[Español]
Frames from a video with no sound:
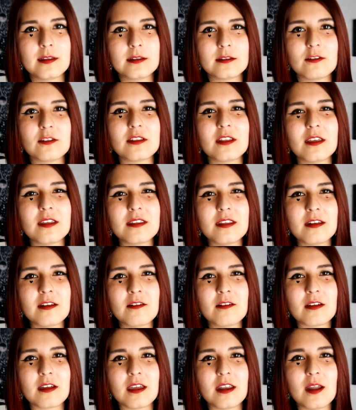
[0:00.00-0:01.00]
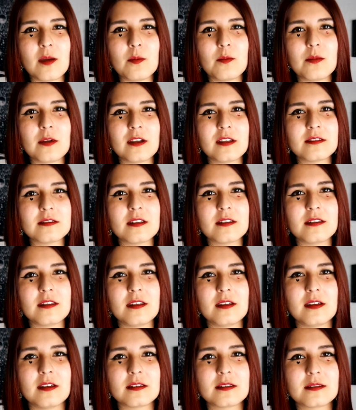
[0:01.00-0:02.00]
Si ustedes tienen ojera, péguense
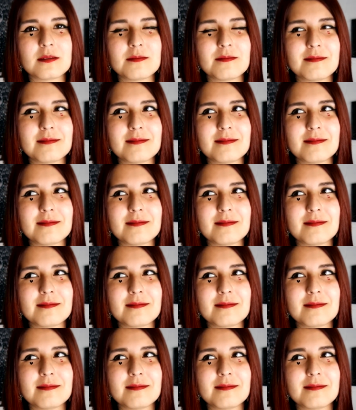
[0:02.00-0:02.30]
stickers.